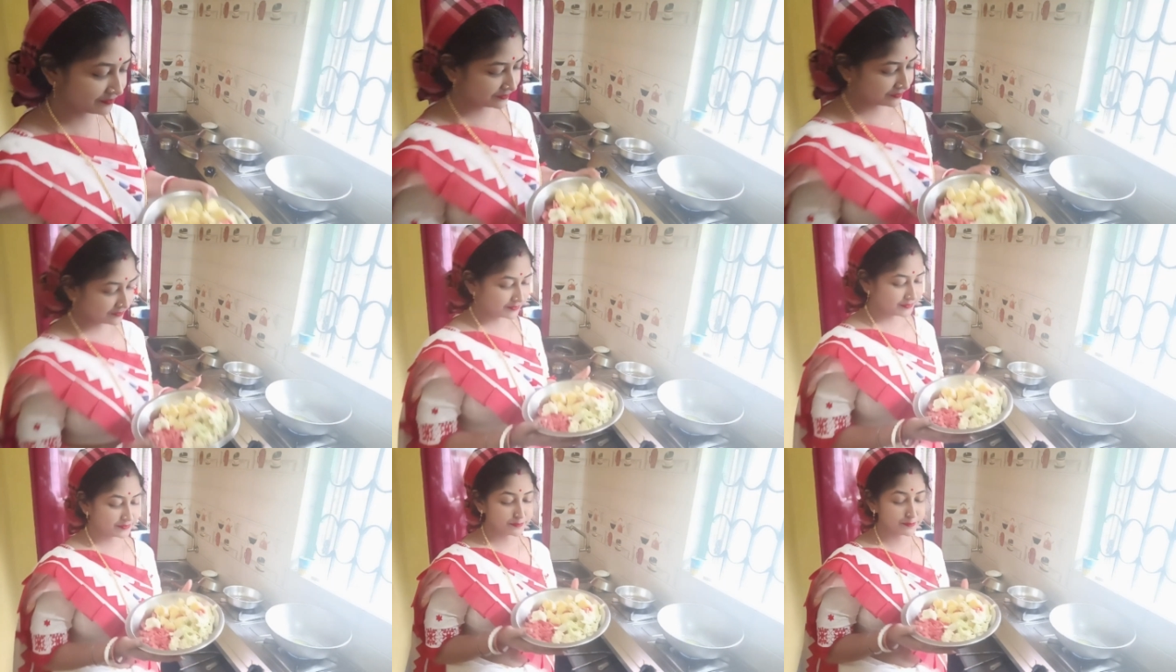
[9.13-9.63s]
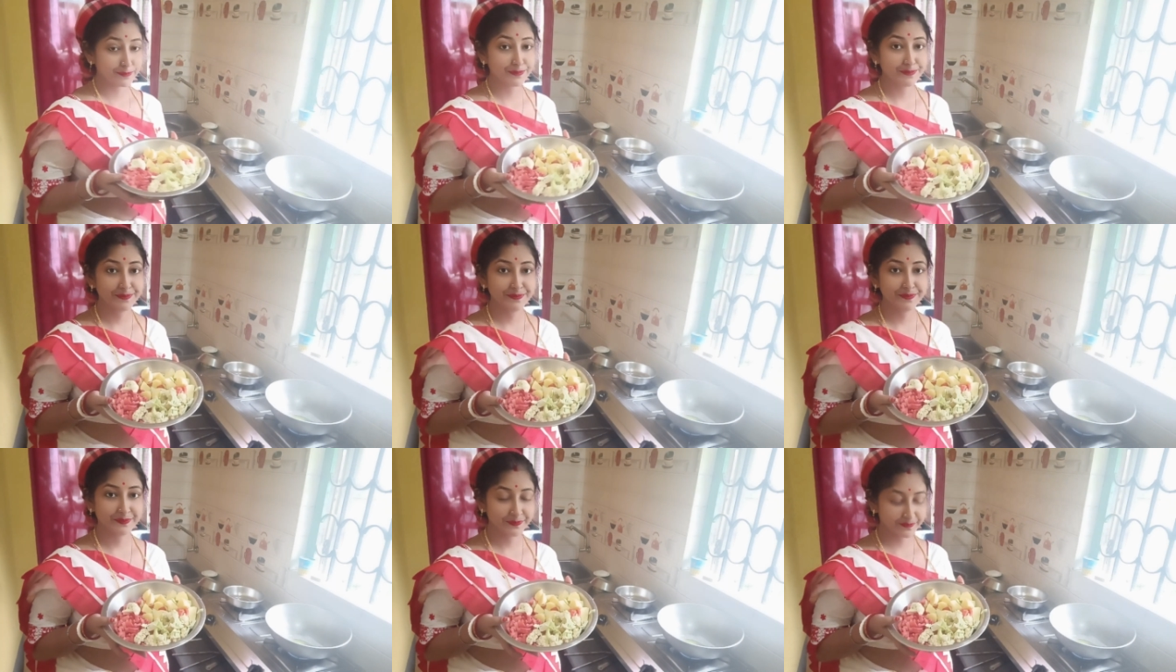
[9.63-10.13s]
এভরিওয়ান
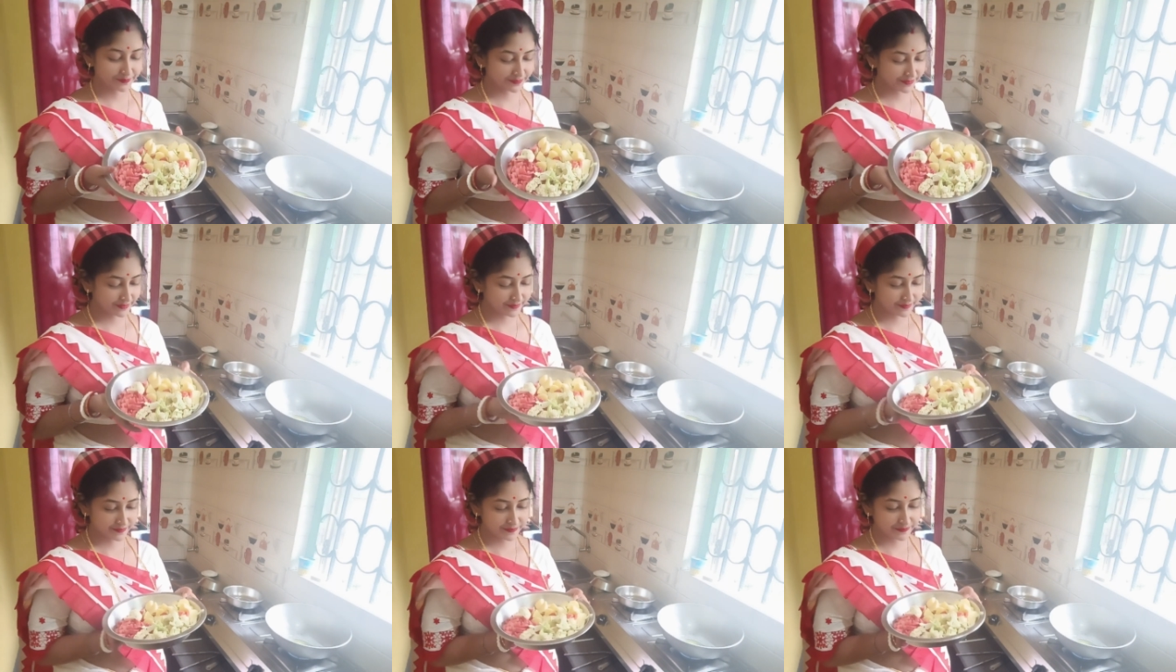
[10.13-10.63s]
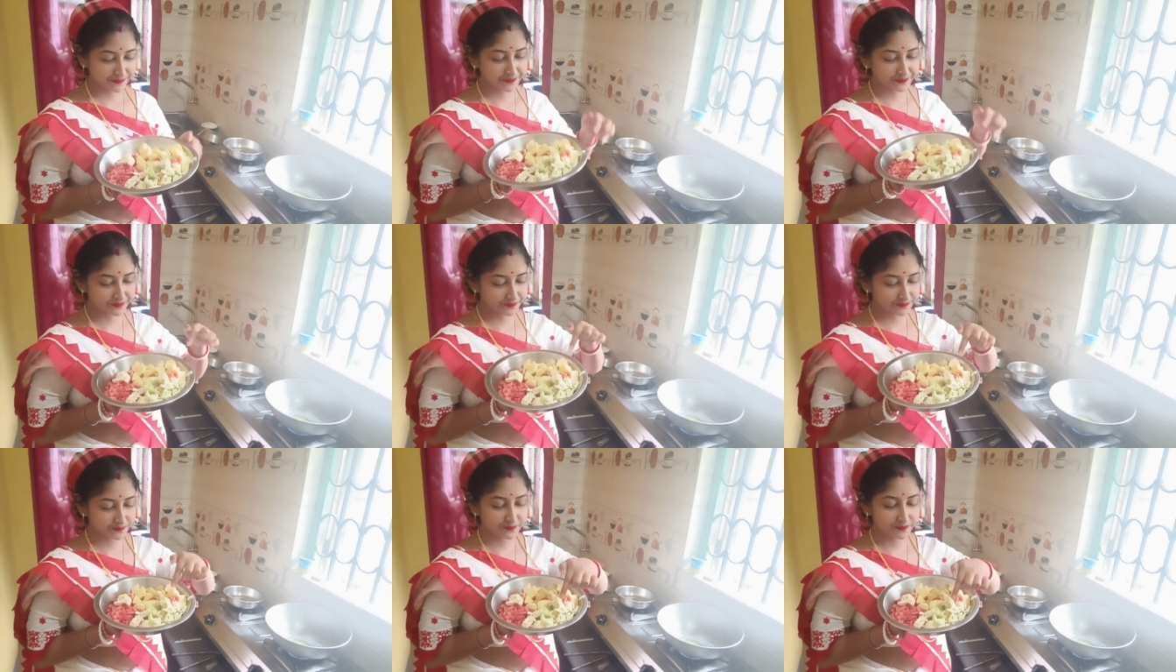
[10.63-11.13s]
ওয়েলকাম ব্যাক টু আওয়ার
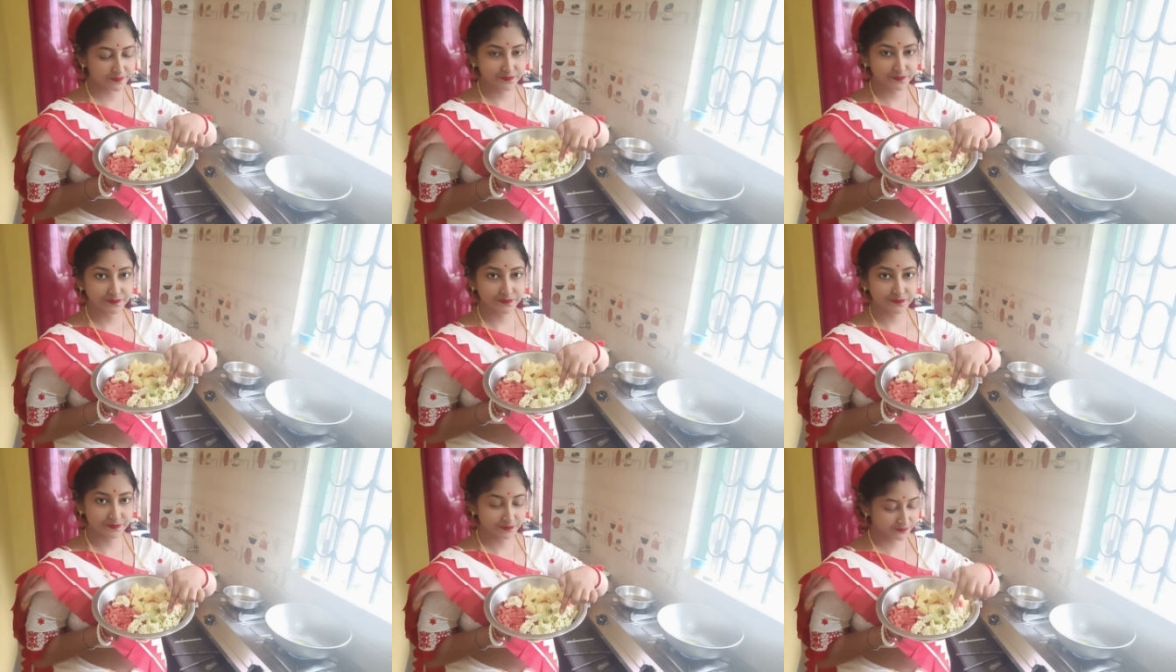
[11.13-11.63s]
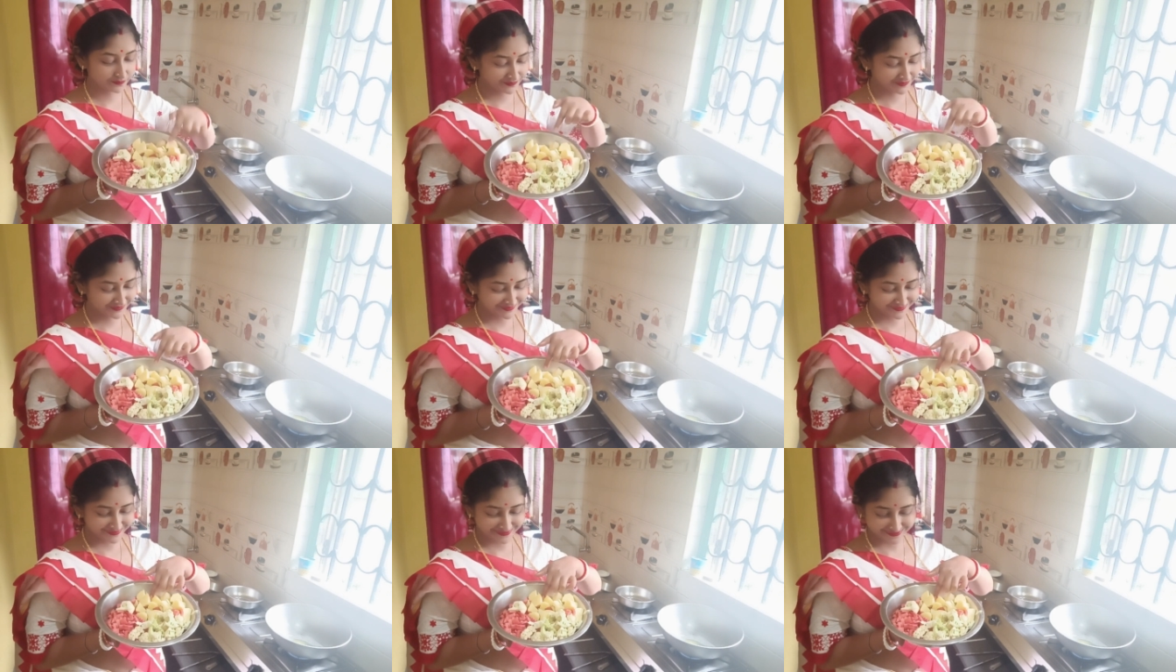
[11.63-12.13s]
চ্যানেল তোমাদের আবার
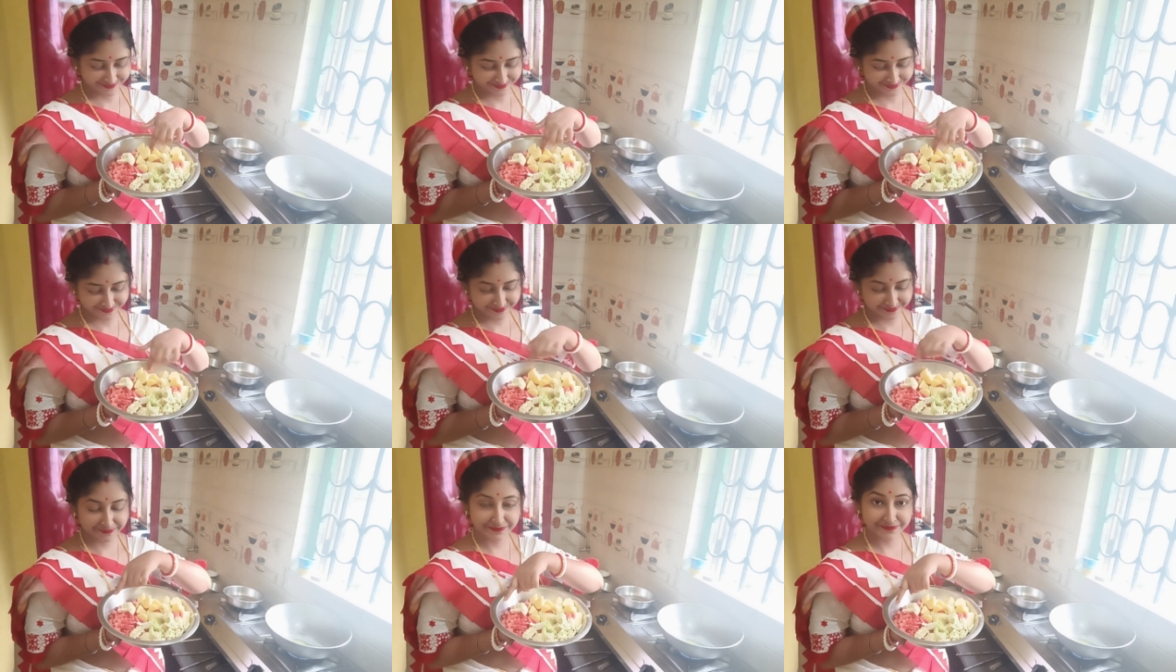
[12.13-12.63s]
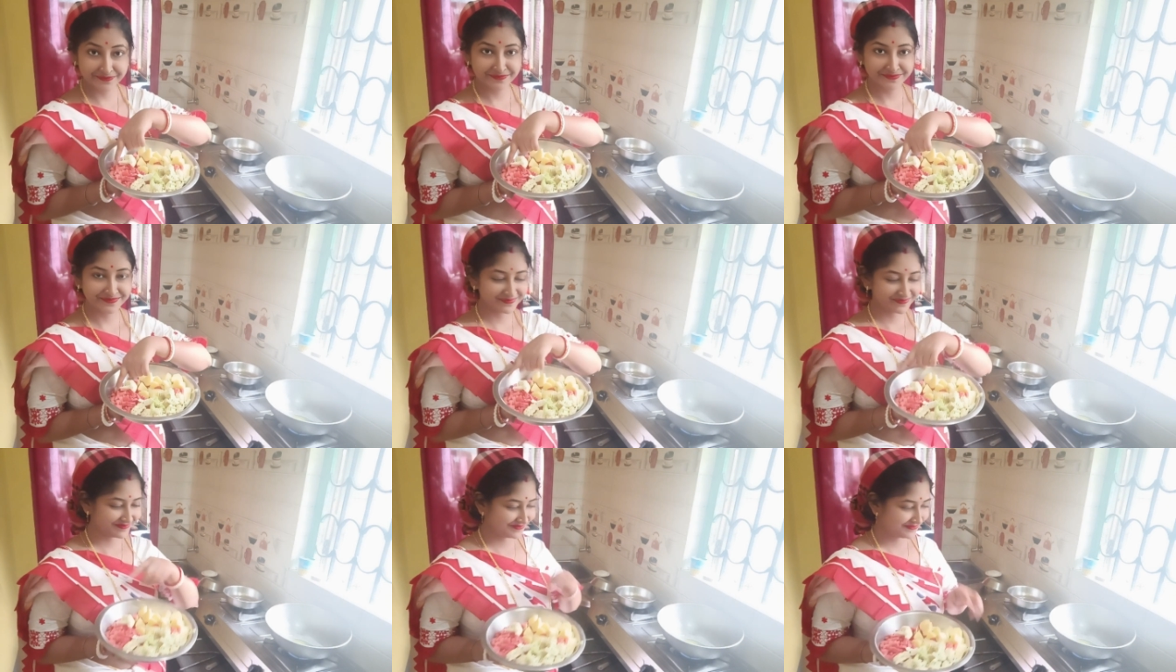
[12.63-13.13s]
একটা নতুন
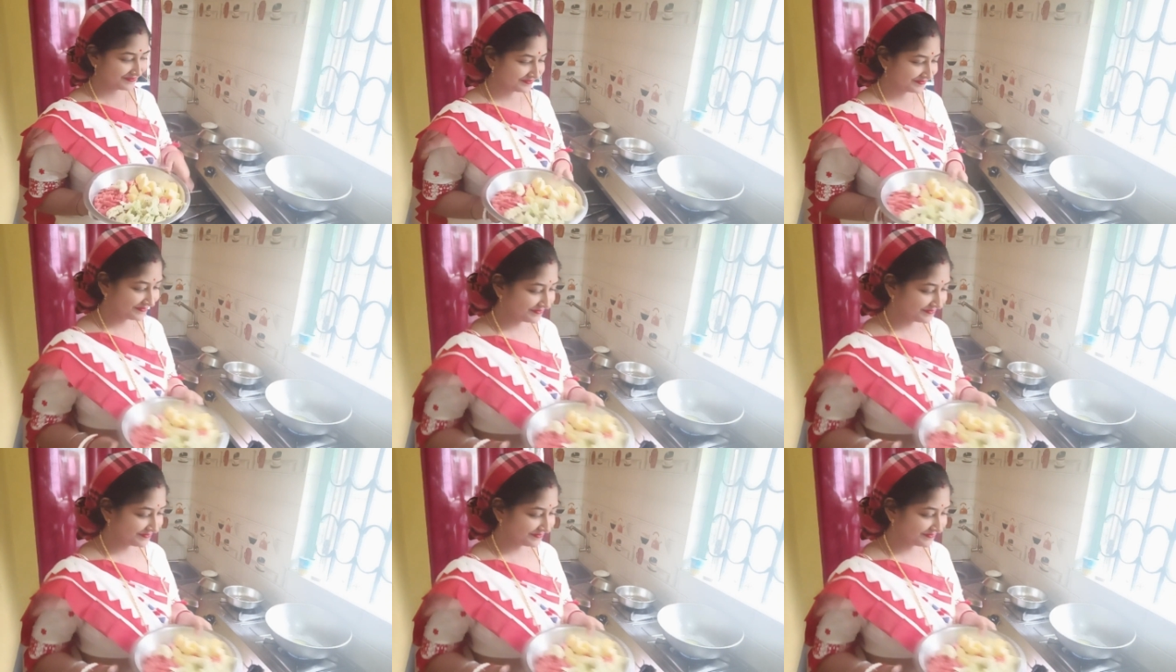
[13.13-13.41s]
মোস্ট